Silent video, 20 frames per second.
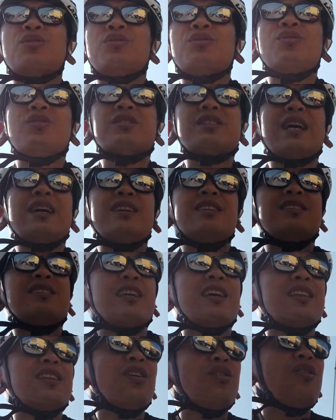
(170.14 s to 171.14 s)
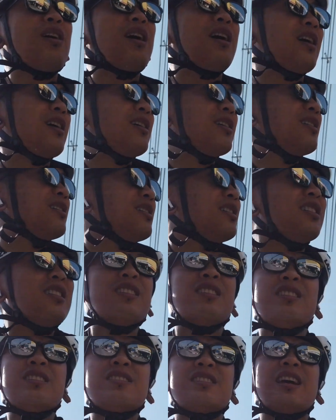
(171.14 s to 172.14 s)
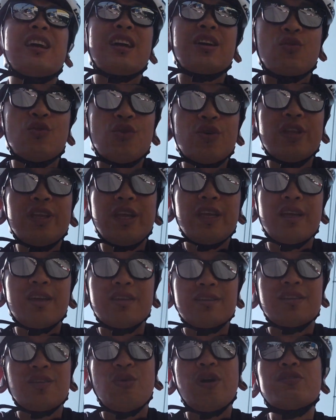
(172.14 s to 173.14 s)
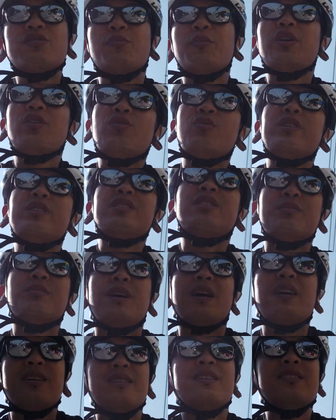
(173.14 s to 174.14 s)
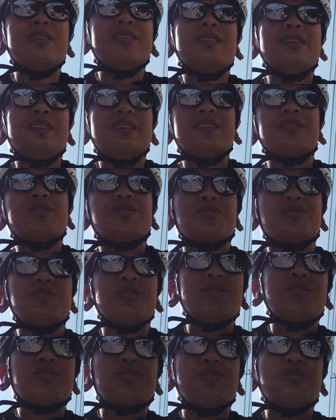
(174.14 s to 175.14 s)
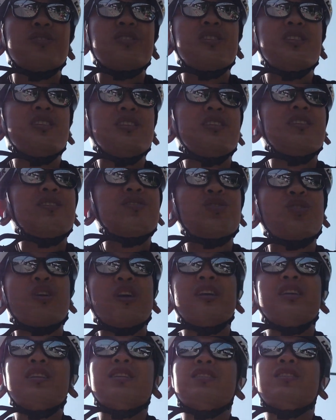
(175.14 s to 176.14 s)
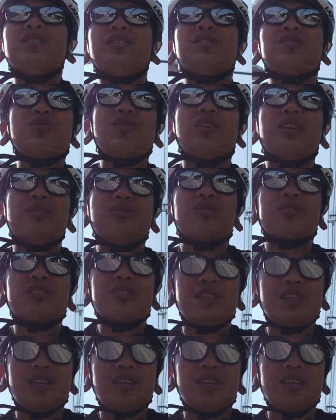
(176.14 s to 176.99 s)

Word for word: 如果在以前的话，在国内就完全没有问题嘛，就是有手机就可以做很多事